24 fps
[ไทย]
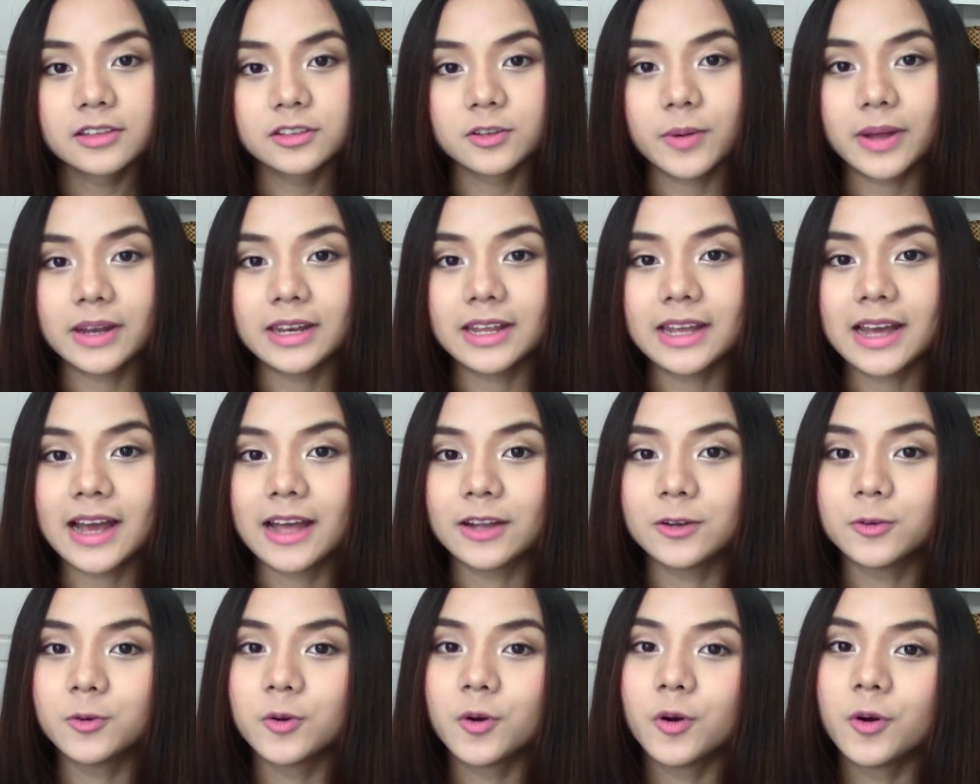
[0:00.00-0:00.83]
สวัสดี
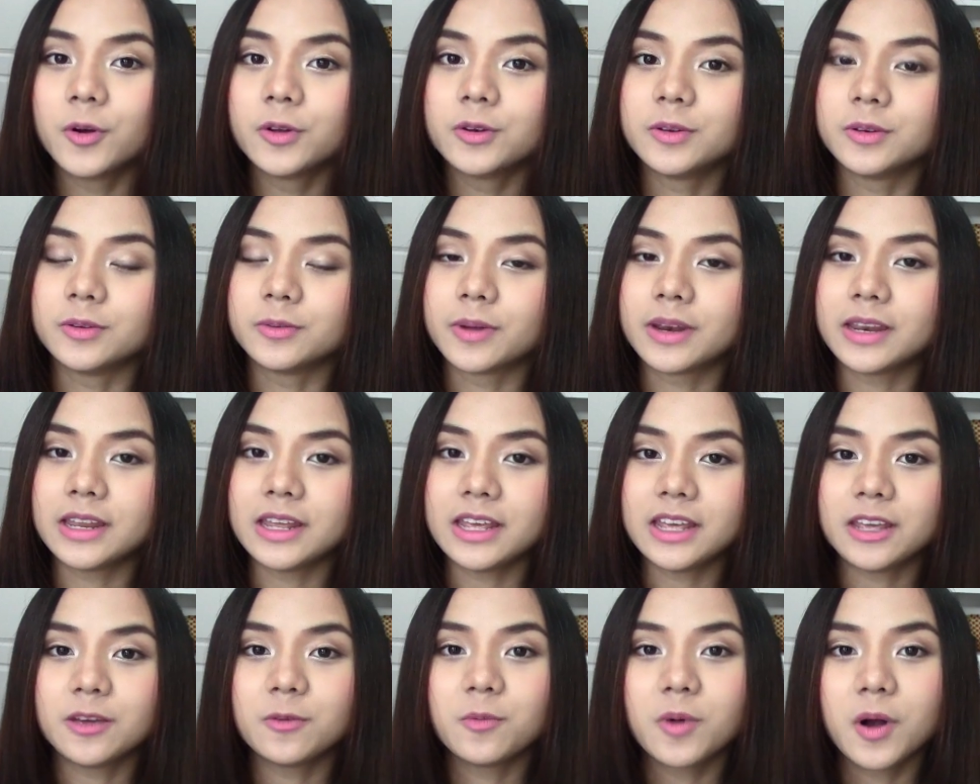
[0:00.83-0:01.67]
ค่ะทุกคนวัน
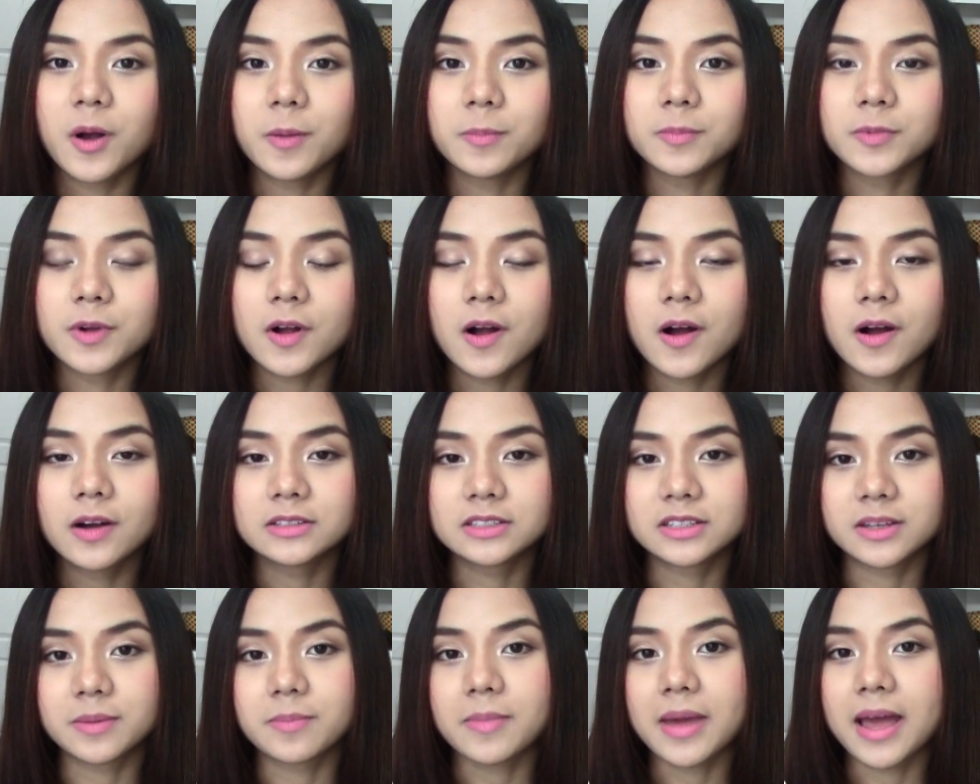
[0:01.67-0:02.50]
นี้วอมก็
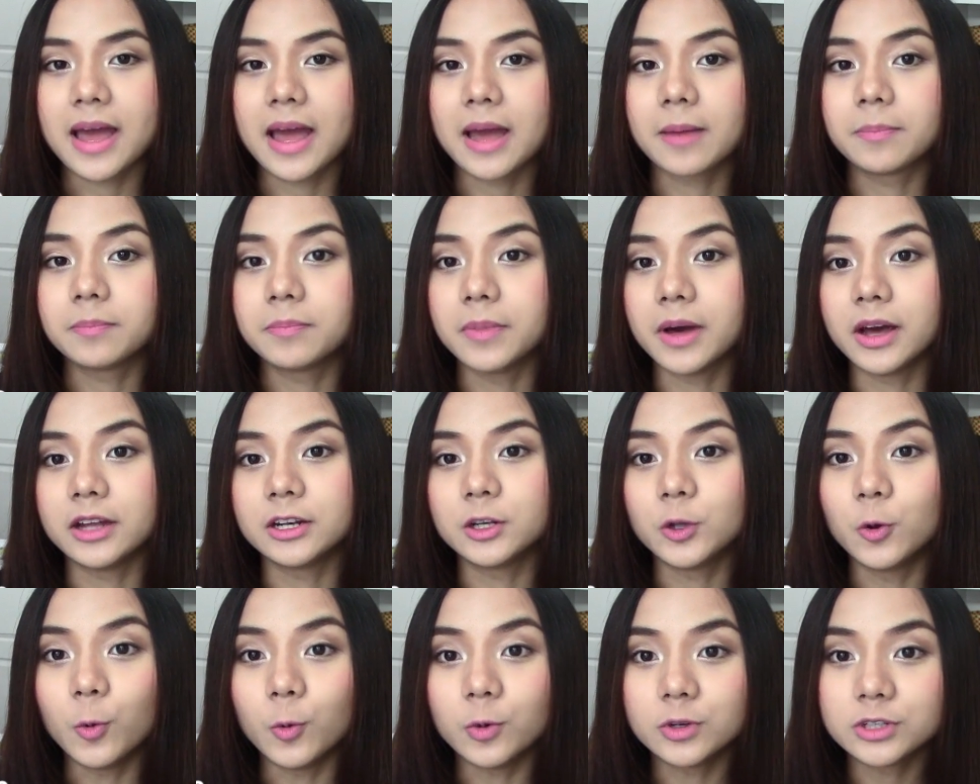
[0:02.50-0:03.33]
จะมาเปิด
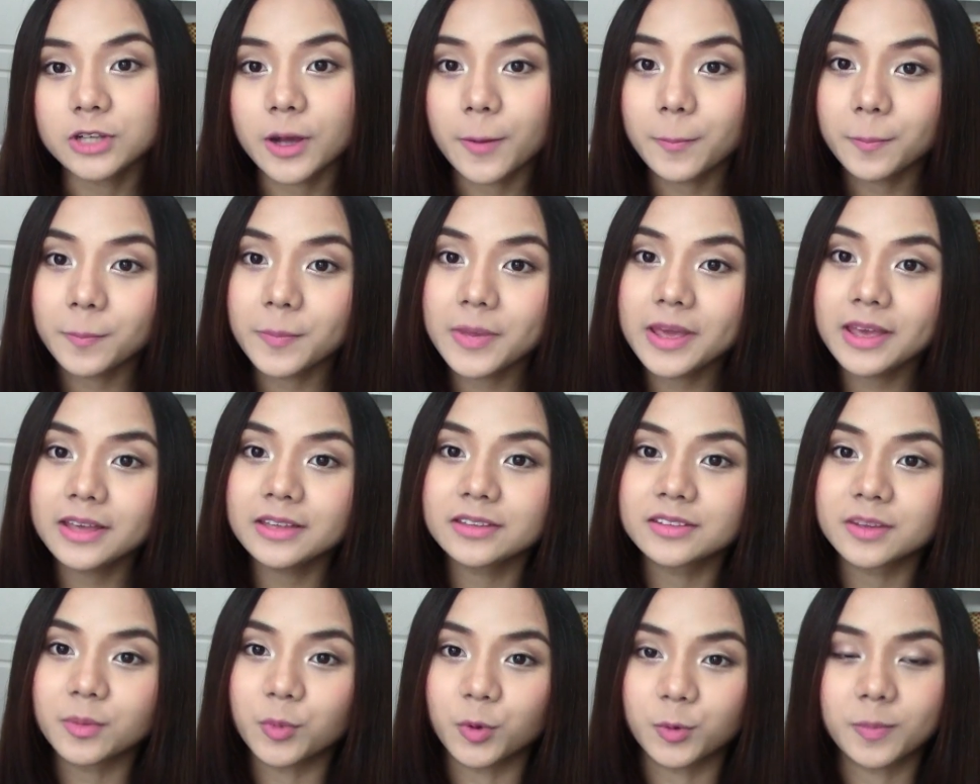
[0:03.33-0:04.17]
ถุงช้อปปิ้ง
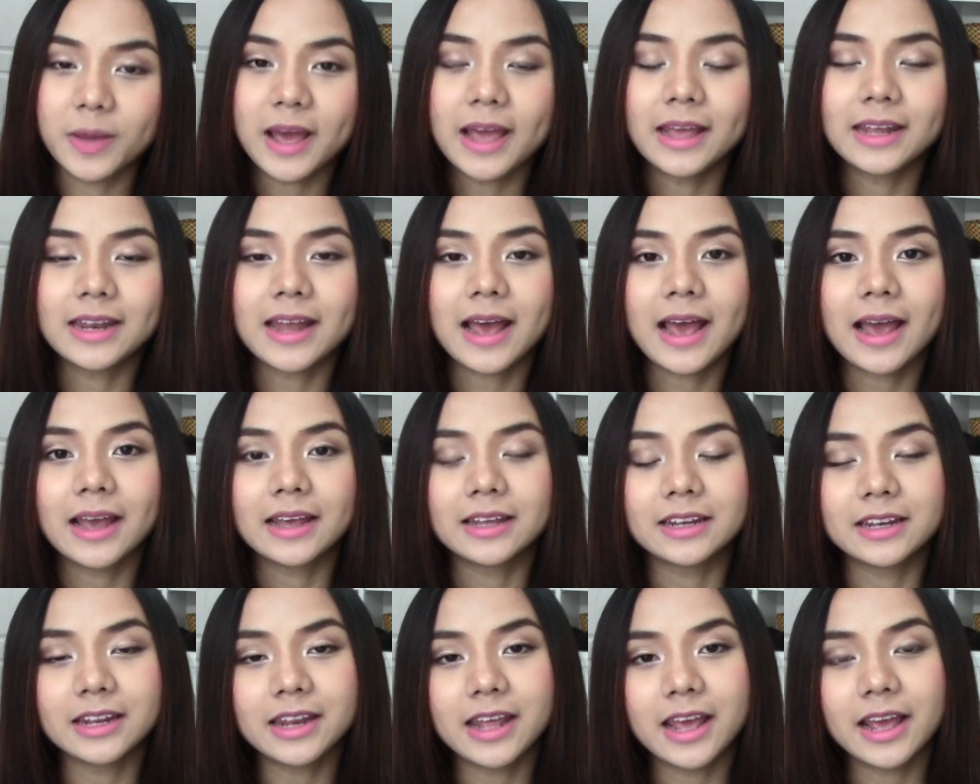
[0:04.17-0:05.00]
สมุนไพรไทย
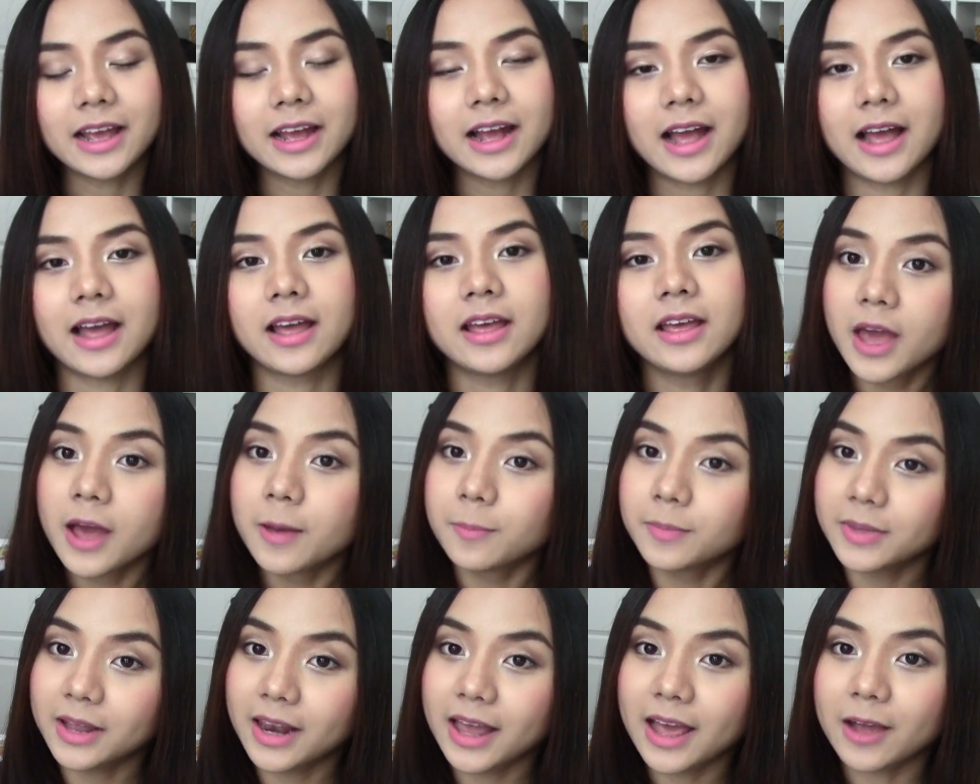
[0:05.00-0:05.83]
นั่นเองค่ะ
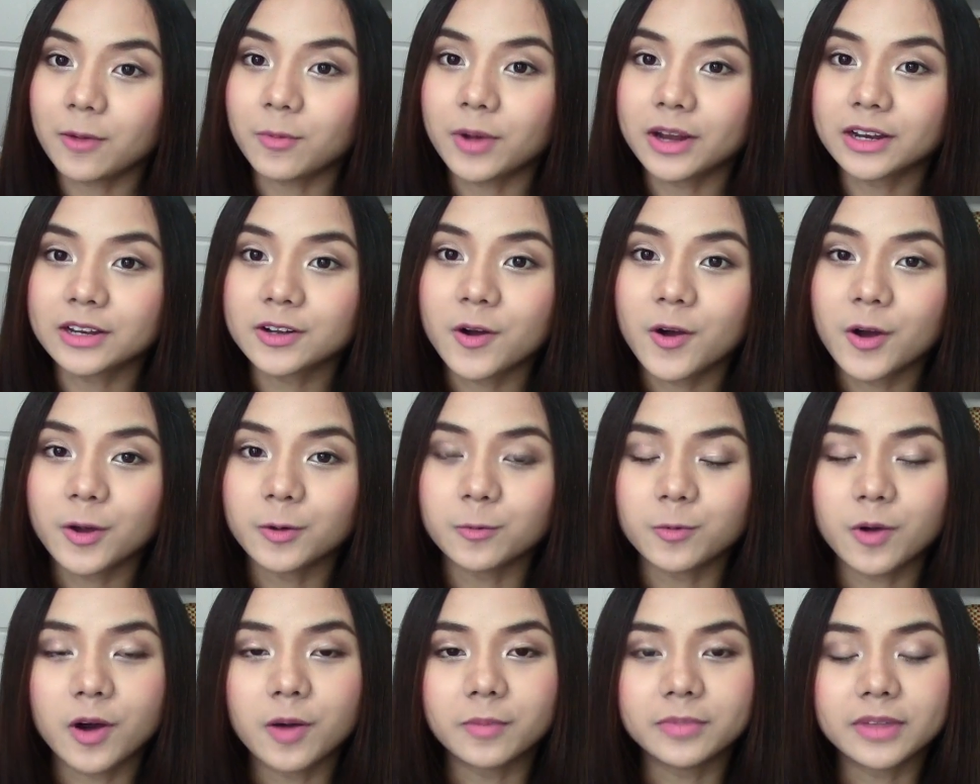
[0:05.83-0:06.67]
เมื่อหลายวันก่อน
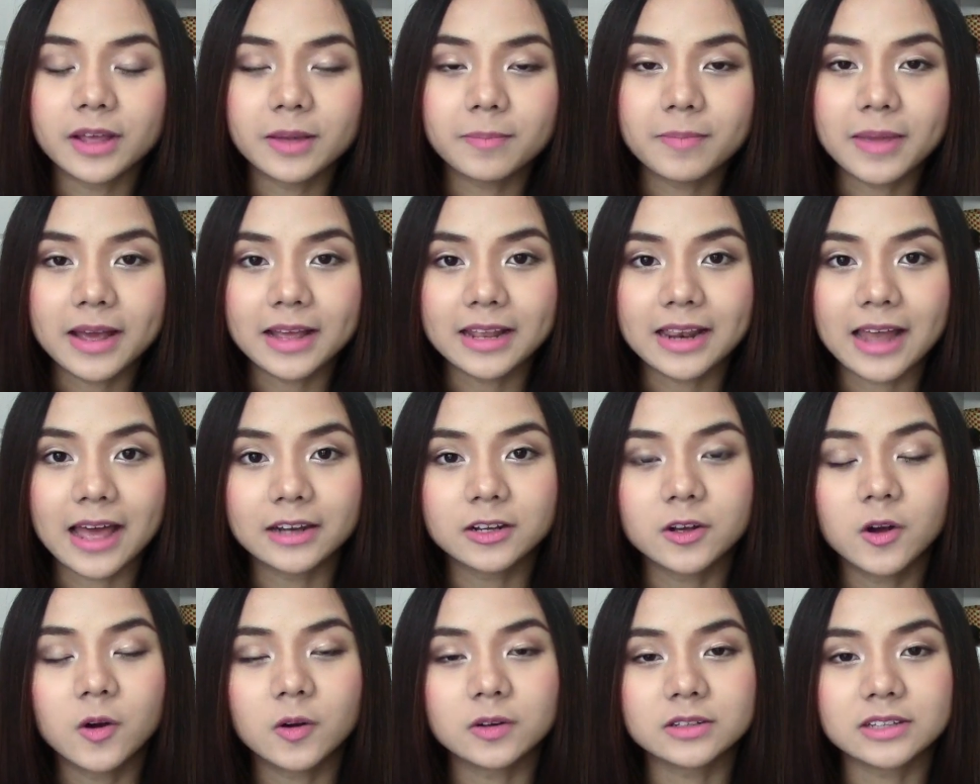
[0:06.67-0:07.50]
วอมได้ไปร้า
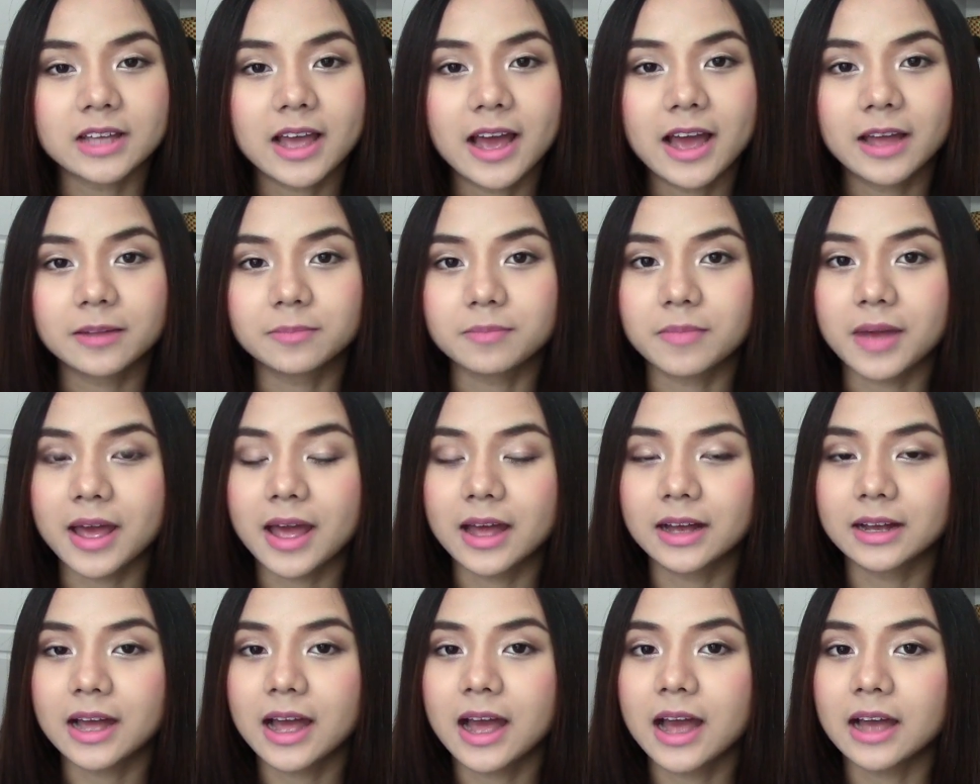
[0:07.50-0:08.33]
นของญาติมา
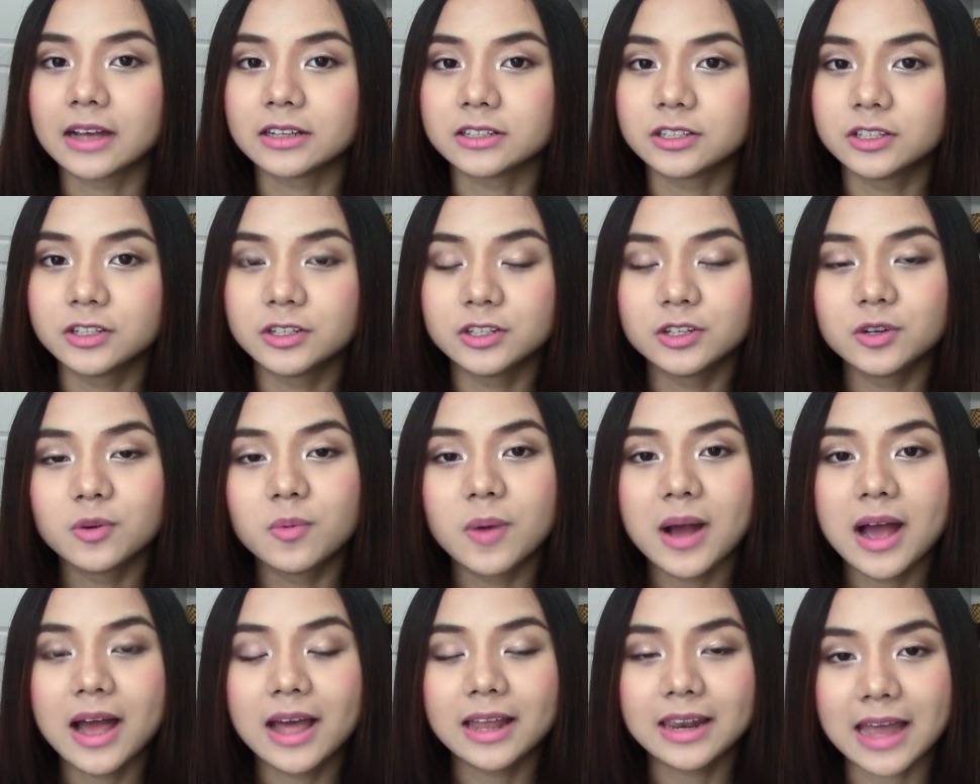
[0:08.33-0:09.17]
ค่ะ ชื่อ
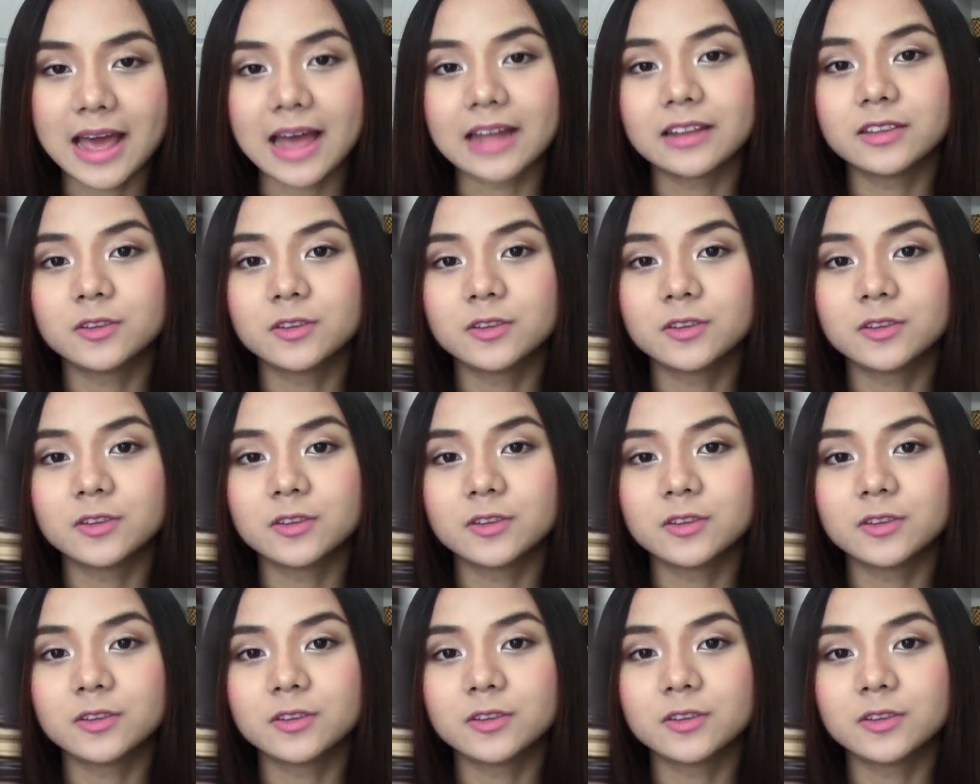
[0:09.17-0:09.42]
ว่าร้า